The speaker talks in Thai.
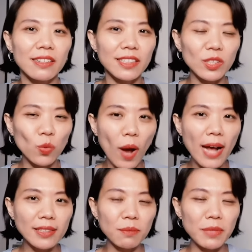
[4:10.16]
หรือ
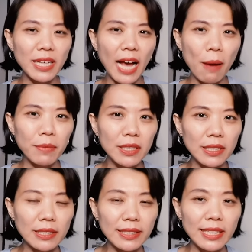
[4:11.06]
ว่าจะมีคำ
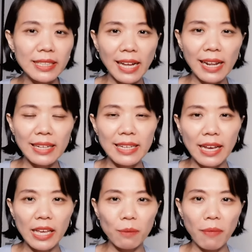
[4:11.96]
อื่นที่ใกล้เคี
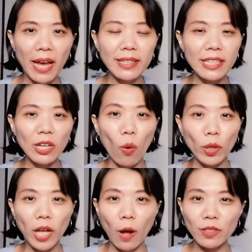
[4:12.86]
ยงอีกไหมที่ค
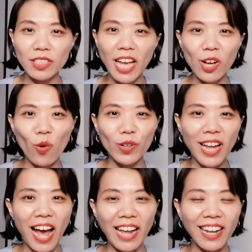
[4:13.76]
นเขาจะใช้ค้น
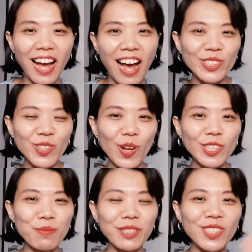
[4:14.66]
หานะคะแล้วก็
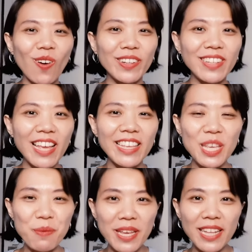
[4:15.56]
จะมาสอนใน
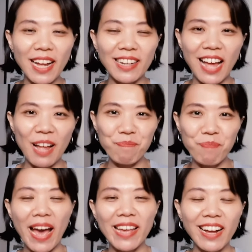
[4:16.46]
EP ถั
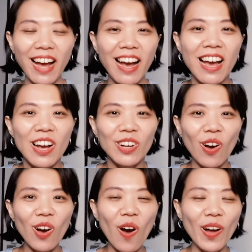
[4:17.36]
ดๆไปนะคะ
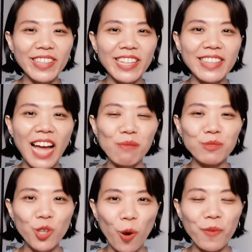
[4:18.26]
ก็คอยติดตาม
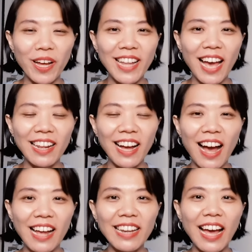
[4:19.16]
ชมกันได้นะ
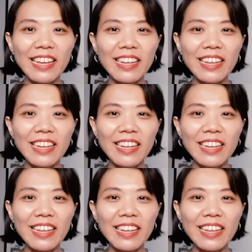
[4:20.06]
คะใน